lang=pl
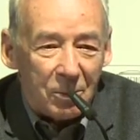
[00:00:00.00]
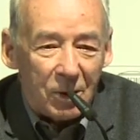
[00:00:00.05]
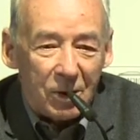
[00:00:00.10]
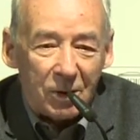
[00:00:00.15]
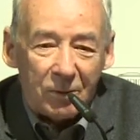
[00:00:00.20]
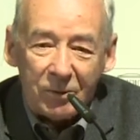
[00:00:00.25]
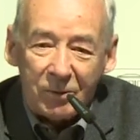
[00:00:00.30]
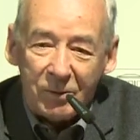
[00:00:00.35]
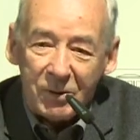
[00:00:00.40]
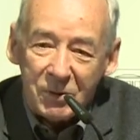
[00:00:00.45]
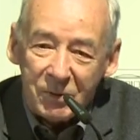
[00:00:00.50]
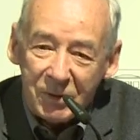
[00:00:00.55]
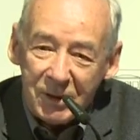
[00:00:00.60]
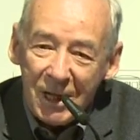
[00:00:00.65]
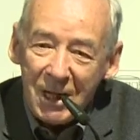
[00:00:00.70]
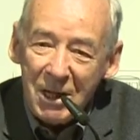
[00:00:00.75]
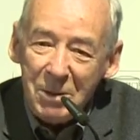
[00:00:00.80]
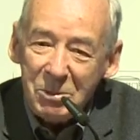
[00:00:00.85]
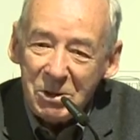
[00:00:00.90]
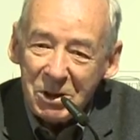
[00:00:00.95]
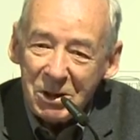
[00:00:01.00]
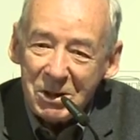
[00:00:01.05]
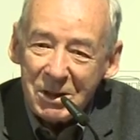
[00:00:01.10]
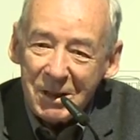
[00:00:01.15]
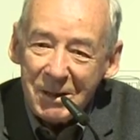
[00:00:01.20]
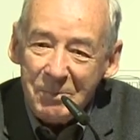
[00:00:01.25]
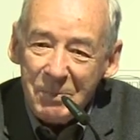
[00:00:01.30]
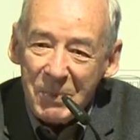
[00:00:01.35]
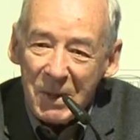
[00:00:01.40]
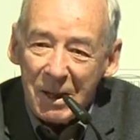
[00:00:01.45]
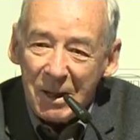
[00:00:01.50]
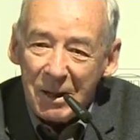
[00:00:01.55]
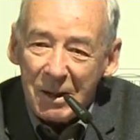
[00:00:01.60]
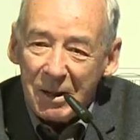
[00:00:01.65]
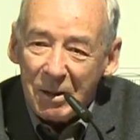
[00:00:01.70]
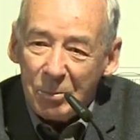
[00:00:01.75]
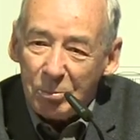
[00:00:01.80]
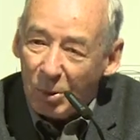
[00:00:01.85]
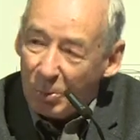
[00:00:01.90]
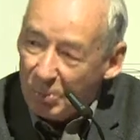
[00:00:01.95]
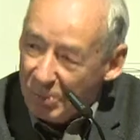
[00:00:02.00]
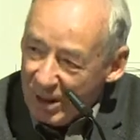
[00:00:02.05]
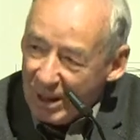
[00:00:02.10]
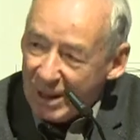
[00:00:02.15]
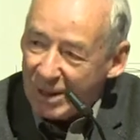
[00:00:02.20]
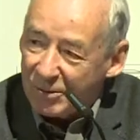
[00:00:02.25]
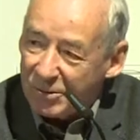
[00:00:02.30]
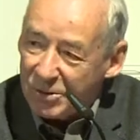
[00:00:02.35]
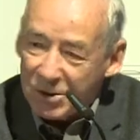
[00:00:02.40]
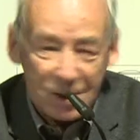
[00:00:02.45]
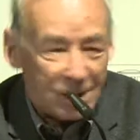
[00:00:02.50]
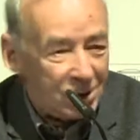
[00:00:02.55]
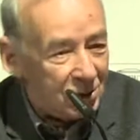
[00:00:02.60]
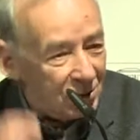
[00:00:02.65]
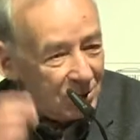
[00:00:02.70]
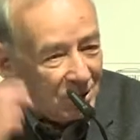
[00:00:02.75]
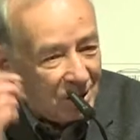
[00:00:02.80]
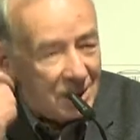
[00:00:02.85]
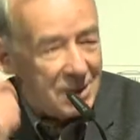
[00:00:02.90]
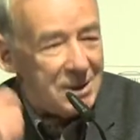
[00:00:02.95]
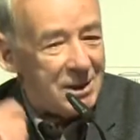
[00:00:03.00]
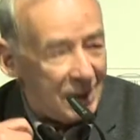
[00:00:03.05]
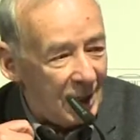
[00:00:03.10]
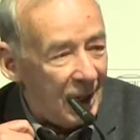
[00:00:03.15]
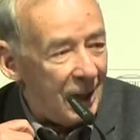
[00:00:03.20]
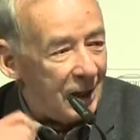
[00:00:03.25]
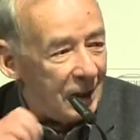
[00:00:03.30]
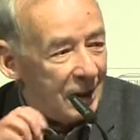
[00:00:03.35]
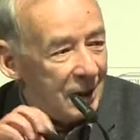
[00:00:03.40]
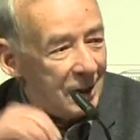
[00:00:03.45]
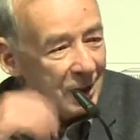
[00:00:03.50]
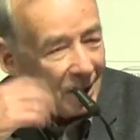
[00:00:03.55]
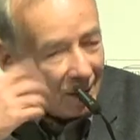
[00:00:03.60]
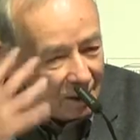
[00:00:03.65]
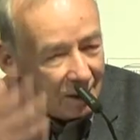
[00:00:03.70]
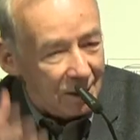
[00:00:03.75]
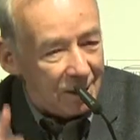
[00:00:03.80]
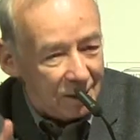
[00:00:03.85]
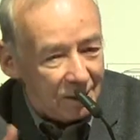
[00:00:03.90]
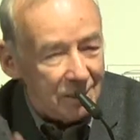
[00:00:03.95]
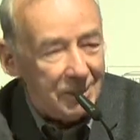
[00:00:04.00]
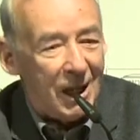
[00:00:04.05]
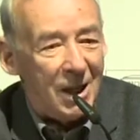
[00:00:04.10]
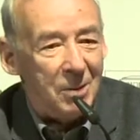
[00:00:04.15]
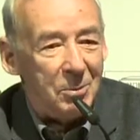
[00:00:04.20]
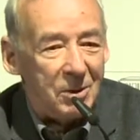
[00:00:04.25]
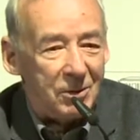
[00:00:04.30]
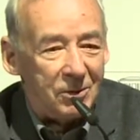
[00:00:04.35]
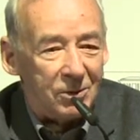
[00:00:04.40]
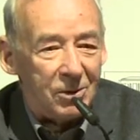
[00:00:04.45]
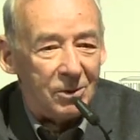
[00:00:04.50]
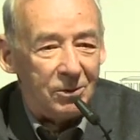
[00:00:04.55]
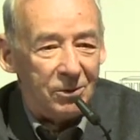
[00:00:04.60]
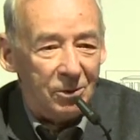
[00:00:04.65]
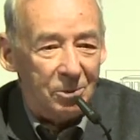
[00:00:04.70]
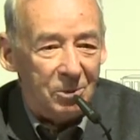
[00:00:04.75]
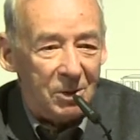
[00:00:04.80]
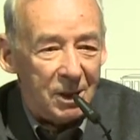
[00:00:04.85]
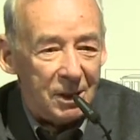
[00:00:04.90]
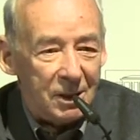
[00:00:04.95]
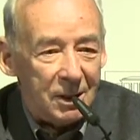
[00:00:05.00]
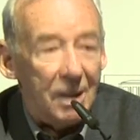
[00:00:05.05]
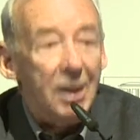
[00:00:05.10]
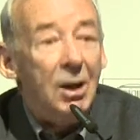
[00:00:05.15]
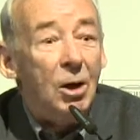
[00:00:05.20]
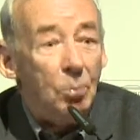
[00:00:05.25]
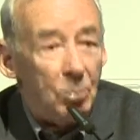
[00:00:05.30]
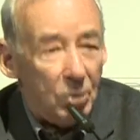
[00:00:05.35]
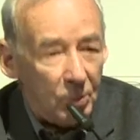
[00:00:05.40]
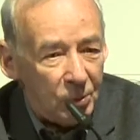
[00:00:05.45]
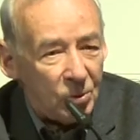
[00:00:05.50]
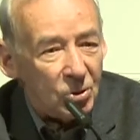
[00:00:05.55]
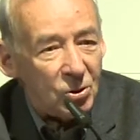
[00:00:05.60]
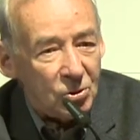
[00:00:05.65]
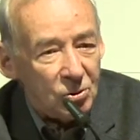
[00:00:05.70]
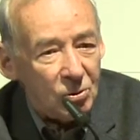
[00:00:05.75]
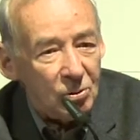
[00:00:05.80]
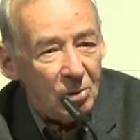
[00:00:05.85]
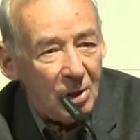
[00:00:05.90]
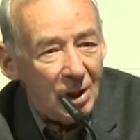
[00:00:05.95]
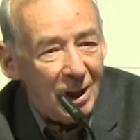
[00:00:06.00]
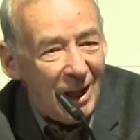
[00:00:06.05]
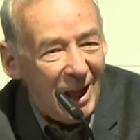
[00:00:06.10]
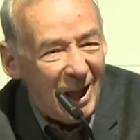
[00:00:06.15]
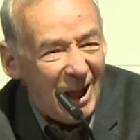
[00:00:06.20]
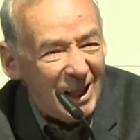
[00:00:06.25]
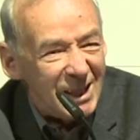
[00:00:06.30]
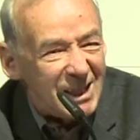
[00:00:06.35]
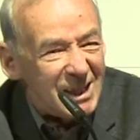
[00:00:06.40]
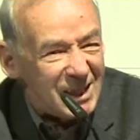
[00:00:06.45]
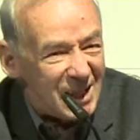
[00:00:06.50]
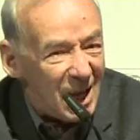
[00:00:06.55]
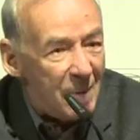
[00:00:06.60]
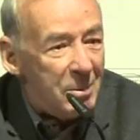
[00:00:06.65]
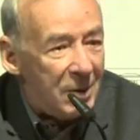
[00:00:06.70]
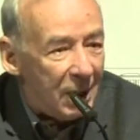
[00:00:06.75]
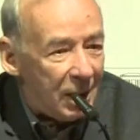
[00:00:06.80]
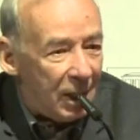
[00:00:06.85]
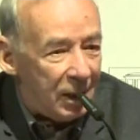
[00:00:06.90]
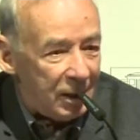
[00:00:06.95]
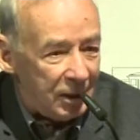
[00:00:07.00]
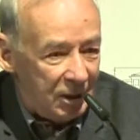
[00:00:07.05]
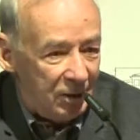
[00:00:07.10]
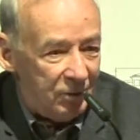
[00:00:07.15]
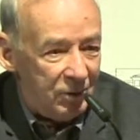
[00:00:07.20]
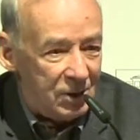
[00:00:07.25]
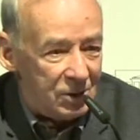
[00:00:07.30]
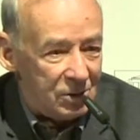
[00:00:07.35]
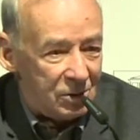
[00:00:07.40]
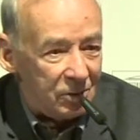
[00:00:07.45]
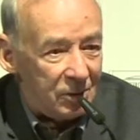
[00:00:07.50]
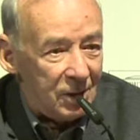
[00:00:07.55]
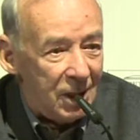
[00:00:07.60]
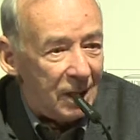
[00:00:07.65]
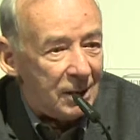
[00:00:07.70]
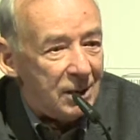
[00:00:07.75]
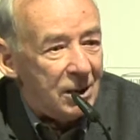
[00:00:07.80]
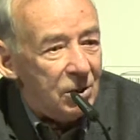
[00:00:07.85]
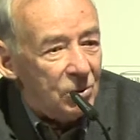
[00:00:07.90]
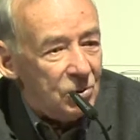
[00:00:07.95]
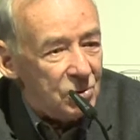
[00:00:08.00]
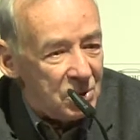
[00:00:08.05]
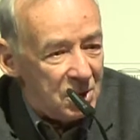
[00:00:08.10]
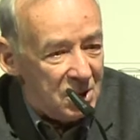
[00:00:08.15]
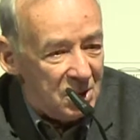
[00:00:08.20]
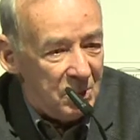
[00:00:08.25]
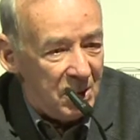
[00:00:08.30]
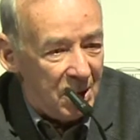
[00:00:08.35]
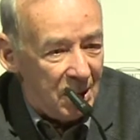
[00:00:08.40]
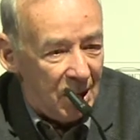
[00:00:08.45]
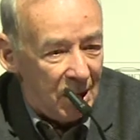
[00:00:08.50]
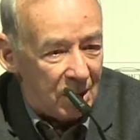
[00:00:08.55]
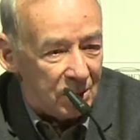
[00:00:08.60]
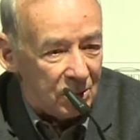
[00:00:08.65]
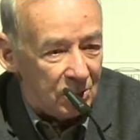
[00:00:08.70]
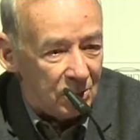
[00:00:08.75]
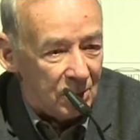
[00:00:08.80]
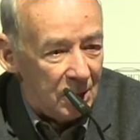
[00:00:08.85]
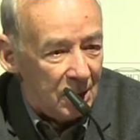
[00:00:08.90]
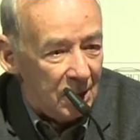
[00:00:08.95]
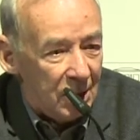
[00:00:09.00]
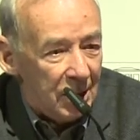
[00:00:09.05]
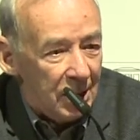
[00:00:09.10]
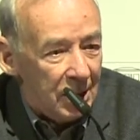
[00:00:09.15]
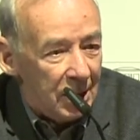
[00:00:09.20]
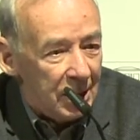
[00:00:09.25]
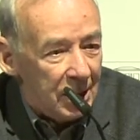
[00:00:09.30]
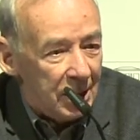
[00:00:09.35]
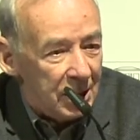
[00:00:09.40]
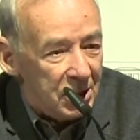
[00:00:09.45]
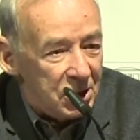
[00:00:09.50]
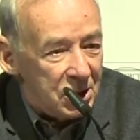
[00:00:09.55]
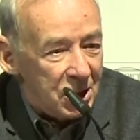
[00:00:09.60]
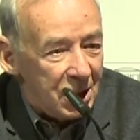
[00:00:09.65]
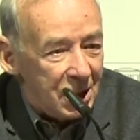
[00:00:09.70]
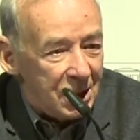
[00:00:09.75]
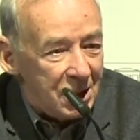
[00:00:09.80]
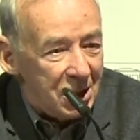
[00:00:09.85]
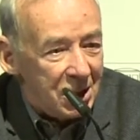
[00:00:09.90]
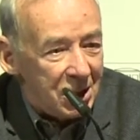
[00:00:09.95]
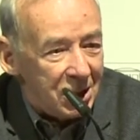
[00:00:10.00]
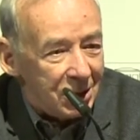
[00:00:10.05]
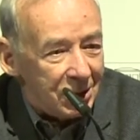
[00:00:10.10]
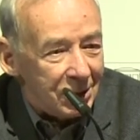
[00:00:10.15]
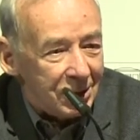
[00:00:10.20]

no, więc wydaje mi się, że po pierwsze, to nie jest ranking, ale najpierw to wymienię. Po prostu dla samych archiwistów, dla tych, którzy zbierają. Że je,